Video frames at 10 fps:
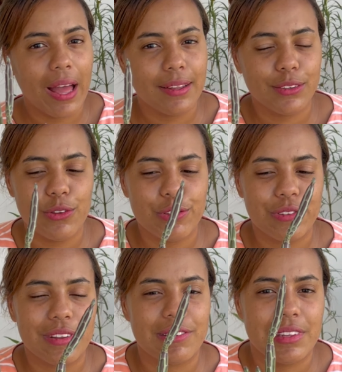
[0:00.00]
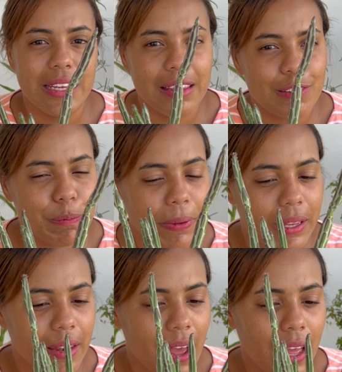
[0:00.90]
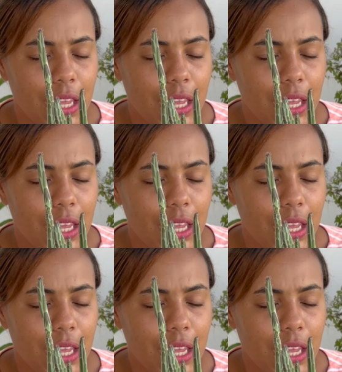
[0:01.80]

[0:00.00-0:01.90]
cactus sin espina